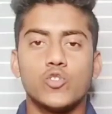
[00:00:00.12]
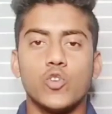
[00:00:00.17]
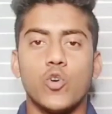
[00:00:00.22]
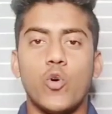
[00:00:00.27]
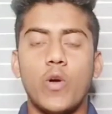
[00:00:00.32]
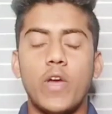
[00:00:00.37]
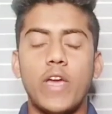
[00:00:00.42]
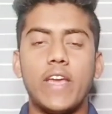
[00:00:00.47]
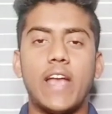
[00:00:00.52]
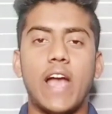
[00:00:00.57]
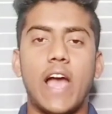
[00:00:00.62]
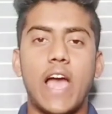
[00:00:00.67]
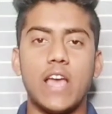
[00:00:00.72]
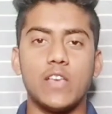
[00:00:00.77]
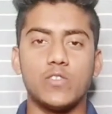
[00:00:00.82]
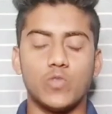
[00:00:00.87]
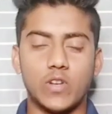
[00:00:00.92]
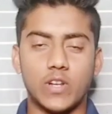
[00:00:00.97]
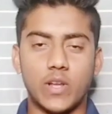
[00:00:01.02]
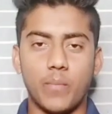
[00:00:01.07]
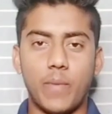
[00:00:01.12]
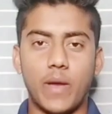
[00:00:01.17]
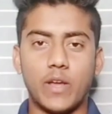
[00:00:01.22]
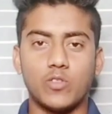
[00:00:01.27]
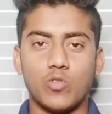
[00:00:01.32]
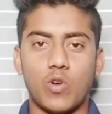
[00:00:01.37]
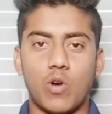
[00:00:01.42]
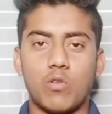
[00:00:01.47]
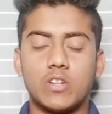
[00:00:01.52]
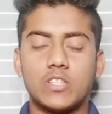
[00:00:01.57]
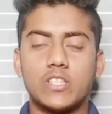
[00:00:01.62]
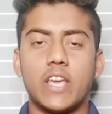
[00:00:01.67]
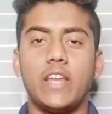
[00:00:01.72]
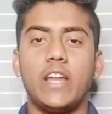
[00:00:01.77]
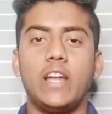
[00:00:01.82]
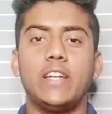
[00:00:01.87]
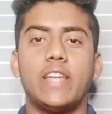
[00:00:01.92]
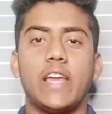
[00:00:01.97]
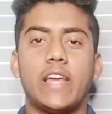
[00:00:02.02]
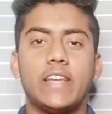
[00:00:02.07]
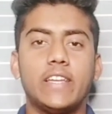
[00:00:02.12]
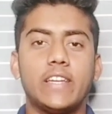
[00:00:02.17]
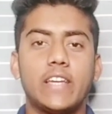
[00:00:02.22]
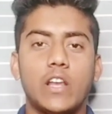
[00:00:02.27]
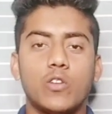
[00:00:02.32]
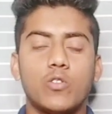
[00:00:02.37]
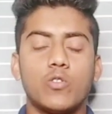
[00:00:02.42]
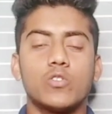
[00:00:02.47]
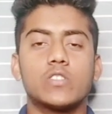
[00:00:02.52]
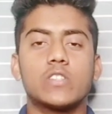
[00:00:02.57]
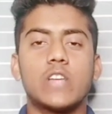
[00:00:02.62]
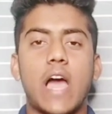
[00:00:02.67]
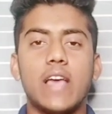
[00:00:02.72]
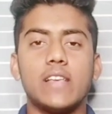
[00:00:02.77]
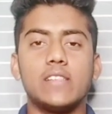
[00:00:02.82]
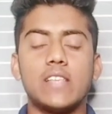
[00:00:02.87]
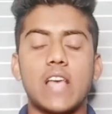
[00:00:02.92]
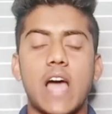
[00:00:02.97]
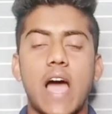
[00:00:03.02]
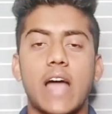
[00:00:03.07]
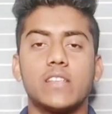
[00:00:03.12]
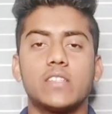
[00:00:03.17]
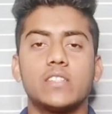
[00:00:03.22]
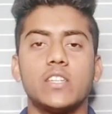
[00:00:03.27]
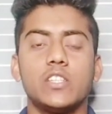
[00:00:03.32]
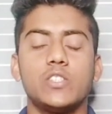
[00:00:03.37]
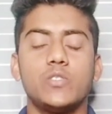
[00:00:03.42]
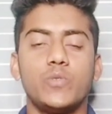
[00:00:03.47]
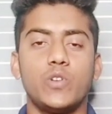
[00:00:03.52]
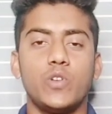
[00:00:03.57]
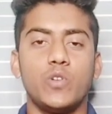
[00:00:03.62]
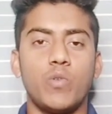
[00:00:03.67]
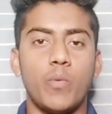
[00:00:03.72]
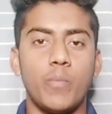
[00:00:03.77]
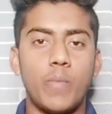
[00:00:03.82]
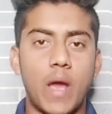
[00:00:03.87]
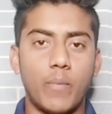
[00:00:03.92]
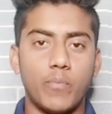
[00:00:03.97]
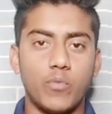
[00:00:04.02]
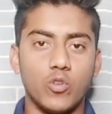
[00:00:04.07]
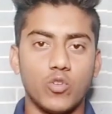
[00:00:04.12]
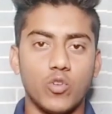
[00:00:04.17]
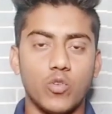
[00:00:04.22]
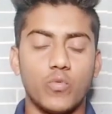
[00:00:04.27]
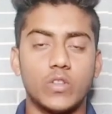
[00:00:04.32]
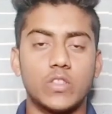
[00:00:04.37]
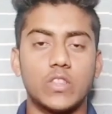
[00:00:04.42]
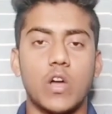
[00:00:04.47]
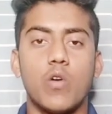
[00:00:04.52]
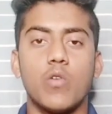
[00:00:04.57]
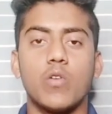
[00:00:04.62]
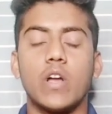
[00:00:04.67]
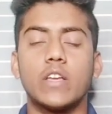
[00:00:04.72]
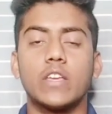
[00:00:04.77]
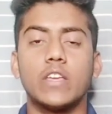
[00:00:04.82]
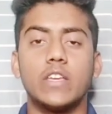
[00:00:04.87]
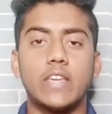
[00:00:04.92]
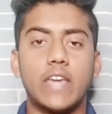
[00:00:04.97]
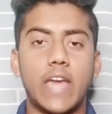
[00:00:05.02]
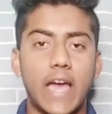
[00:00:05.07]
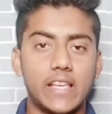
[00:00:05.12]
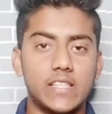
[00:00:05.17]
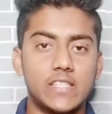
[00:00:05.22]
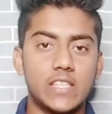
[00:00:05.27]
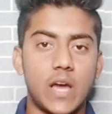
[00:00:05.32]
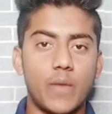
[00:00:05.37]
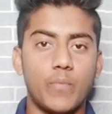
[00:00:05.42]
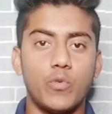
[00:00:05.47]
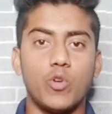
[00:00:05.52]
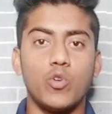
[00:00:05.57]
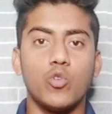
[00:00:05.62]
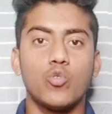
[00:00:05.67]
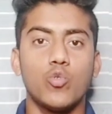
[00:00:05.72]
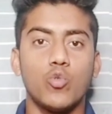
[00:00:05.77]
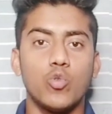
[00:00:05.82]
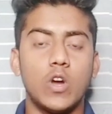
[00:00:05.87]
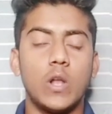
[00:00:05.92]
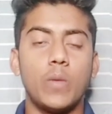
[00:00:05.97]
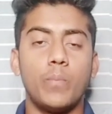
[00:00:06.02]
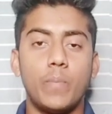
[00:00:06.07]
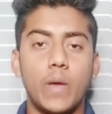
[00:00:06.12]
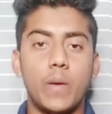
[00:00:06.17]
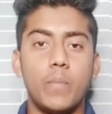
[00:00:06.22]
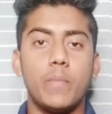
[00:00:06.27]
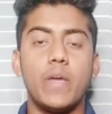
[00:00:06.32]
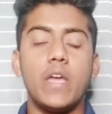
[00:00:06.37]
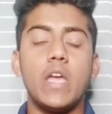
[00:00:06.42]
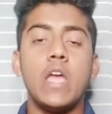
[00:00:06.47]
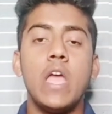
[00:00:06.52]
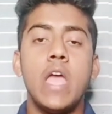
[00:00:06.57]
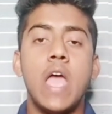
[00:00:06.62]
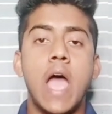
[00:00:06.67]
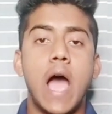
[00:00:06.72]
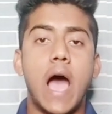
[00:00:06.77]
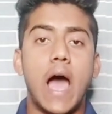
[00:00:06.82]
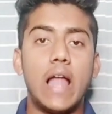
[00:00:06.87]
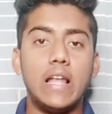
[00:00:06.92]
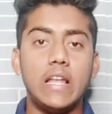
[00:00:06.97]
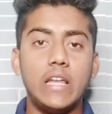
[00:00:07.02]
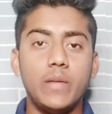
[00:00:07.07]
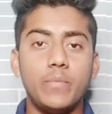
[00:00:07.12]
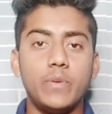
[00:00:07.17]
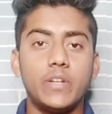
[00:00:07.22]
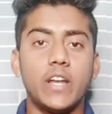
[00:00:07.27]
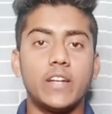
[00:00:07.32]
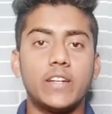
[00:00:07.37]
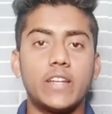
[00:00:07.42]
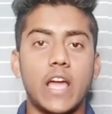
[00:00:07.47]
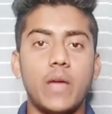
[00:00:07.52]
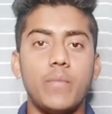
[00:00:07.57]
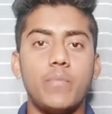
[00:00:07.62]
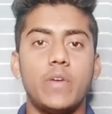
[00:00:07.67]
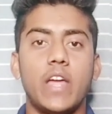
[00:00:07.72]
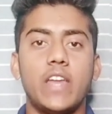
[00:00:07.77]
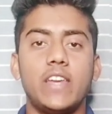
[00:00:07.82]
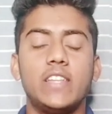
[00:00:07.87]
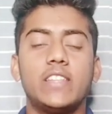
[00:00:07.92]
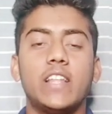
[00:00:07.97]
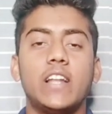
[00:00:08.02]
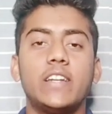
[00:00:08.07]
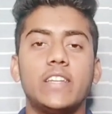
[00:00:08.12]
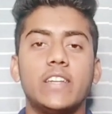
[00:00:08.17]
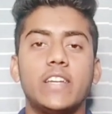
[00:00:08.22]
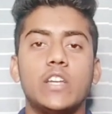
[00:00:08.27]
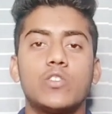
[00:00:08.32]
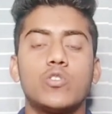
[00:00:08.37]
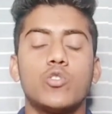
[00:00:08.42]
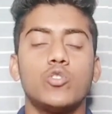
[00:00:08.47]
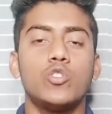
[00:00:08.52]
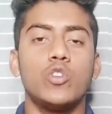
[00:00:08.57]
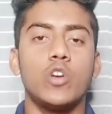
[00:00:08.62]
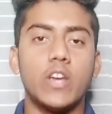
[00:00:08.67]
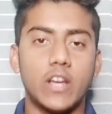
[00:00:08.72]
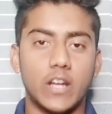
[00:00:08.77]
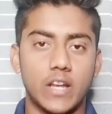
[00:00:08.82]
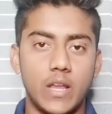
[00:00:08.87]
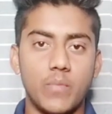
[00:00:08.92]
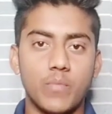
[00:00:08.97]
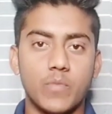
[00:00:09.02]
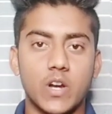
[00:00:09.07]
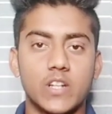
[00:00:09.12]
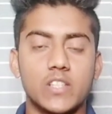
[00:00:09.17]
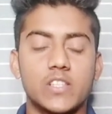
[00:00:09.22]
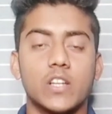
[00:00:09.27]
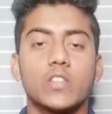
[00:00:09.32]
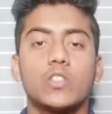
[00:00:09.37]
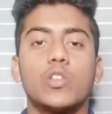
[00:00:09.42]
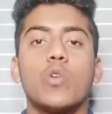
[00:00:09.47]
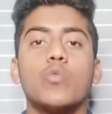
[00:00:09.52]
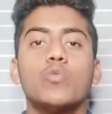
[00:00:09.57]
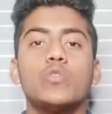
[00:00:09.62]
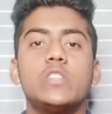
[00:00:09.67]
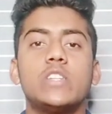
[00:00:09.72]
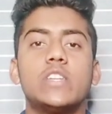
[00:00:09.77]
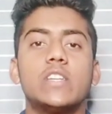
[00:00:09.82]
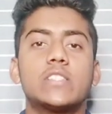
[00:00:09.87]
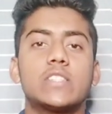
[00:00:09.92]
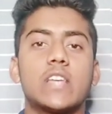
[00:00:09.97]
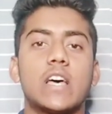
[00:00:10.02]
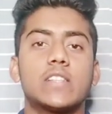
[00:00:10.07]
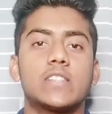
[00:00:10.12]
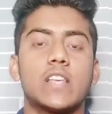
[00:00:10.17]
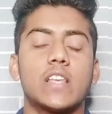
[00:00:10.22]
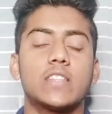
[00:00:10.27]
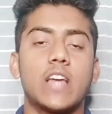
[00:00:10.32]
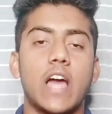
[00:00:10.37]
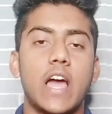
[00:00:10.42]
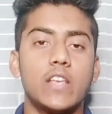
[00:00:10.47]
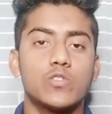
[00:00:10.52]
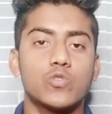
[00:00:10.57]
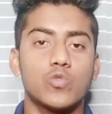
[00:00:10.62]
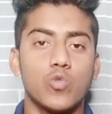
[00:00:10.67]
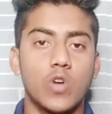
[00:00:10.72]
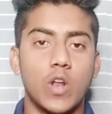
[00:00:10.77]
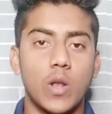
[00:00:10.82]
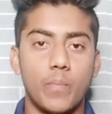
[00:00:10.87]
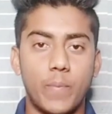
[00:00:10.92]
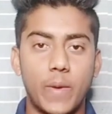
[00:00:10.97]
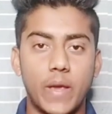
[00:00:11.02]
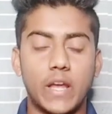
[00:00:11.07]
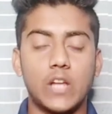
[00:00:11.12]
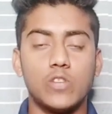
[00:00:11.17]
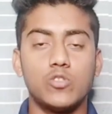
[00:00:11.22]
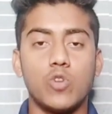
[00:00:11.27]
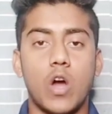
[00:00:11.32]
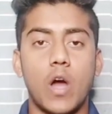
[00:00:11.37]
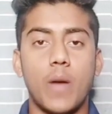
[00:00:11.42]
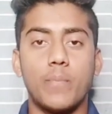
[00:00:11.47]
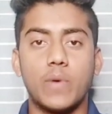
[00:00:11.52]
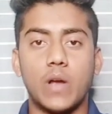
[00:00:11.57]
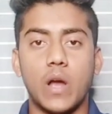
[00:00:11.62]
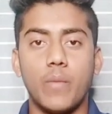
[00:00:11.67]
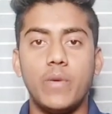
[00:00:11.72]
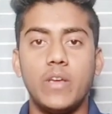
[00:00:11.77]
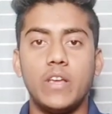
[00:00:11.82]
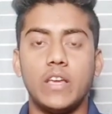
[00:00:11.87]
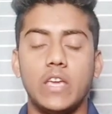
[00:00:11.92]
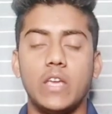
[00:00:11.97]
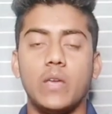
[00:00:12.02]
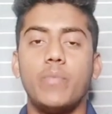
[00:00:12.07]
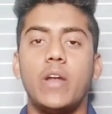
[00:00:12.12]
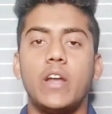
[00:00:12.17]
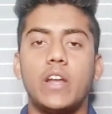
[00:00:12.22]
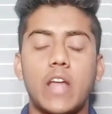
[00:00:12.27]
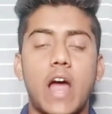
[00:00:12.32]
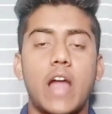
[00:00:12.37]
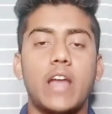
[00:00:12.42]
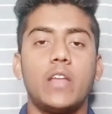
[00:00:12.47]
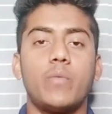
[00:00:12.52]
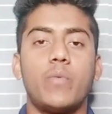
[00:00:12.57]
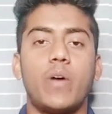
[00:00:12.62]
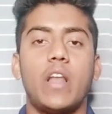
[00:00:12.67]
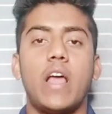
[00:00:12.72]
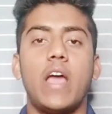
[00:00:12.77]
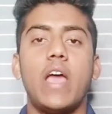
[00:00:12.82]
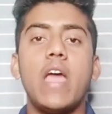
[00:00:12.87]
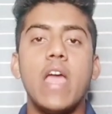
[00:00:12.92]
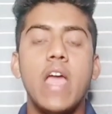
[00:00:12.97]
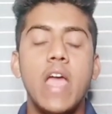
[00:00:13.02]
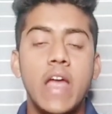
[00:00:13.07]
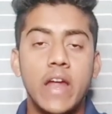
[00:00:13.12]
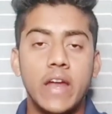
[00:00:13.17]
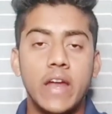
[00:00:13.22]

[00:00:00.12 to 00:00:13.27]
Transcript: सो है गाइस वेलकम बैक टू आवर चैनल टेक्निकल घोष गाइस आज के इस वीडियो में मैं आप लोगों को बताऊंगा कि कैसे आप लोग गूगल पे में अनलिमिटेड टाइम नैनीताल टिकट को जो है क्लेम कर सकते हो उसी के साथ साथ गाइस गूगल पे का जो अपकमिंग इवेंट आने वाला है